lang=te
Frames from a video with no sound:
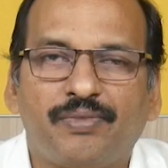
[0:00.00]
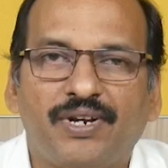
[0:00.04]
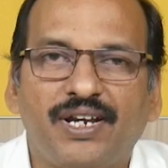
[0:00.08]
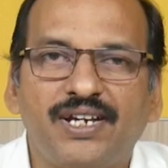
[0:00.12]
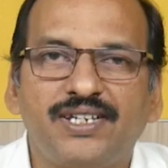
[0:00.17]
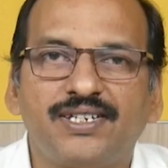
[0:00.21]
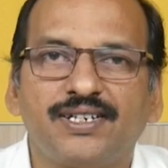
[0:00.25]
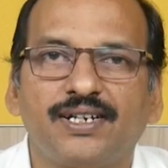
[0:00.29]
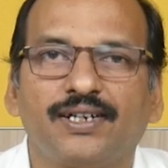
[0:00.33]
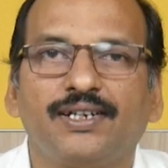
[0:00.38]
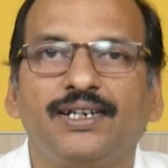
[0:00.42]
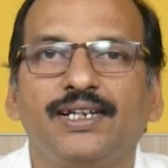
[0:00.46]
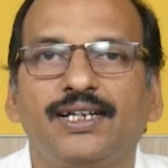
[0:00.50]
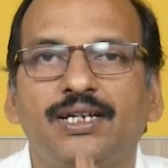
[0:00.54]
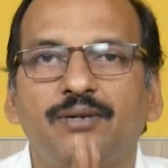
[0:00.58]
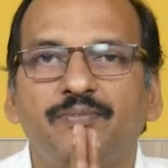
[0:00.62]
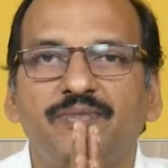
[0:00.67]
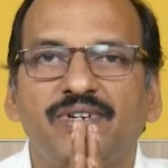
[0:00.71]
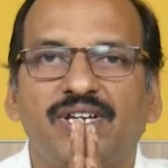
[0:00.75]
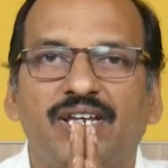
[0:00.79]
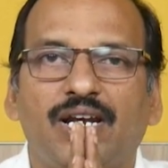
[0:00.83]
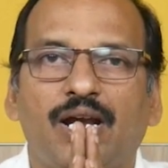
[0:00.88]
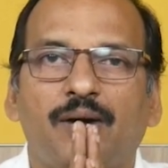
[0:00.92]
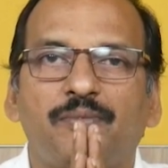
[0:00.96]
ప్రేక్షకులకి
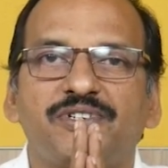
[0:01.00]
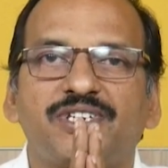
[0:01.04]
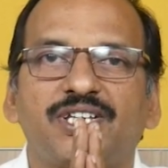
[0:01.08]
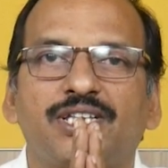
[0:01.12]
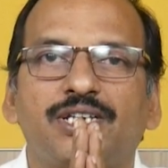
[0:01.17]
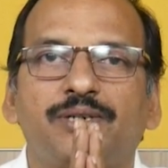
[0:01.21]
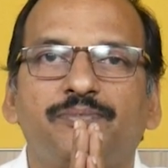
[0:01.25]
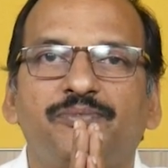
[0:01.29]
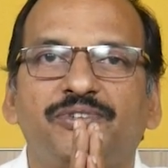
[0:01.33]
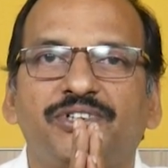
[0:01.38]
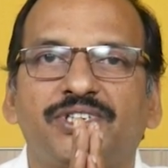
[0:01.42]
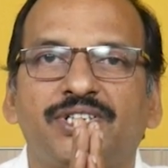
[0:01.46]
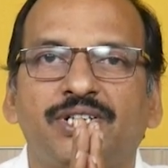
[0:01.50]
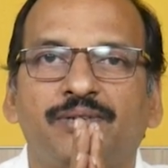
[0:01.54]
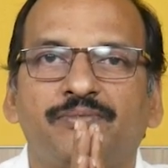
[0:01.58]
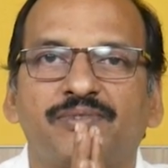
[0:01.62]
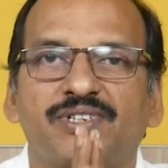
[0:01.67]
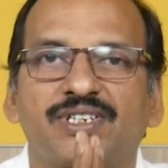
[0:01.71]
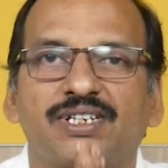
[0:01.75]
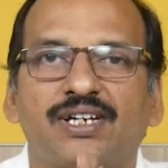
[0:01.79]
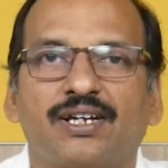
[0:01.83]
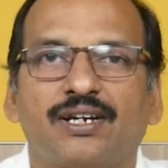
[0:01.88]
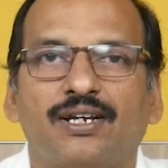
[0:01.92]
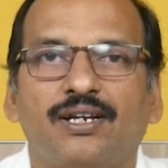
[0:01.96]
మీ రామచంద్రమూర్తి
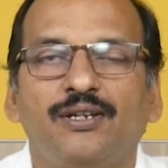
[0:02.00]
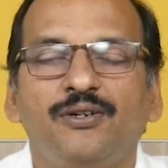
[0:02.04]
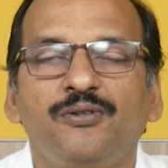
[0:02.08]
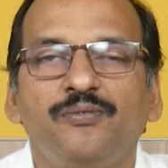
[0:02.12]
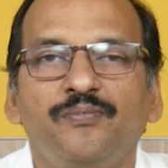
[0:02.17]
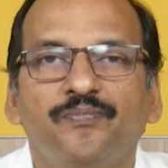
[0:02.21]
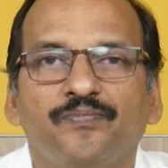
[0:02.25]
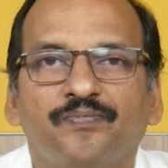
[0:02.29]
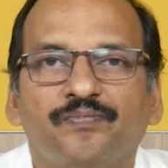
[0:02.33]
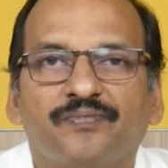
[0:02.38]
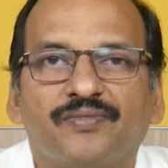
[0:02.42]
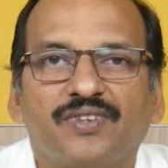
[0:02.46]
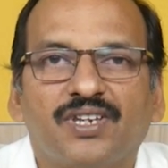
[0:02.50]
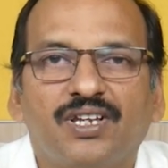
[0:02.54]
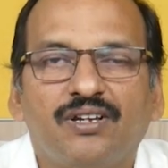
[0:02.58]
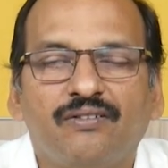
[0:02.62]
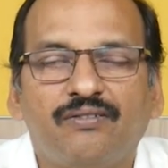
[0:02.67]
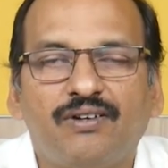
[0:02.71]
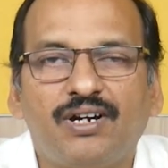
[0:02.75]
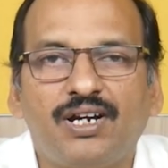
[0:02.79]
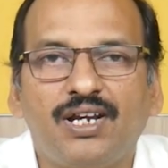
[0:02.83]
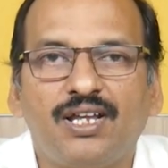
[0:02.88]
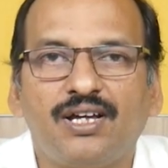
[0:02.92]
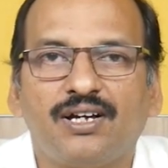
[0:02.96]
నమస్కారాలు
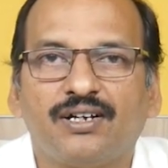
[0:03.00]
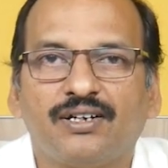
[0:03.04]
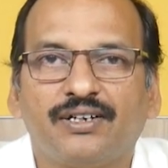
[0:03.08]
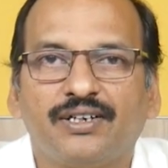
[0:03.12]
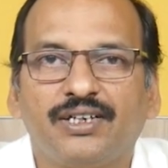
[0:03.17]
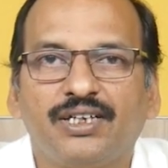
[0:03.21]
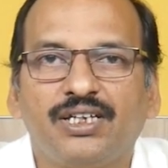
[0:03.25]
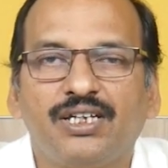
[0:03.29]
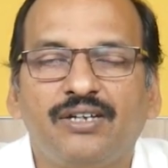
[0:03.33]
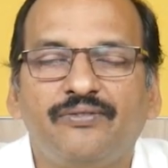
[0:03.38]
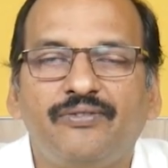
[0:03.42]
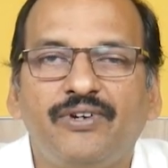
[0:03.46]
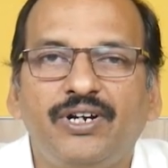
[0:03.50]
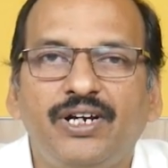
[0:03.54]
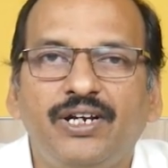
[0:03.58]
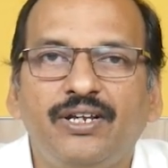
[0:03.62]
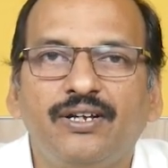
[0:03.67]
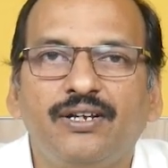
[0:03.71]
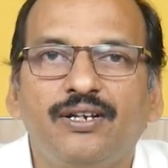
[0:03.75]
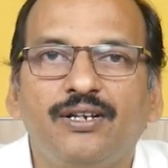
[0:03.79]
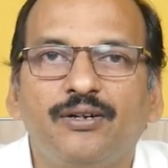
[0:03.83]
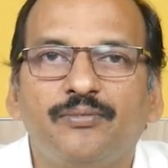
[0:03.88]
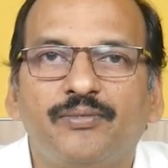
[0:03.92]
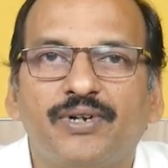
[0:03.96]
ఇవాళ ఈ
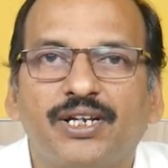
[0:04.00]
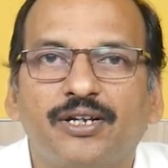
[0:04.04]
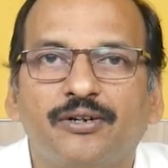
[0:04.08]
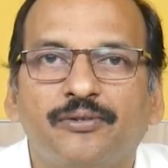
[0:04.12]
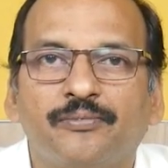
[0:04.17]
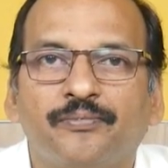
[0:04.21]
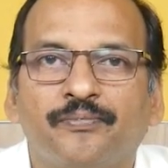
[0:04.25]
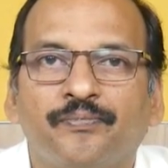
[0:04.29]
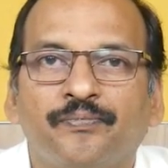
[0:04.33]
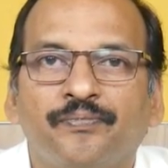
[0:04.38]
వీడియోలో మనం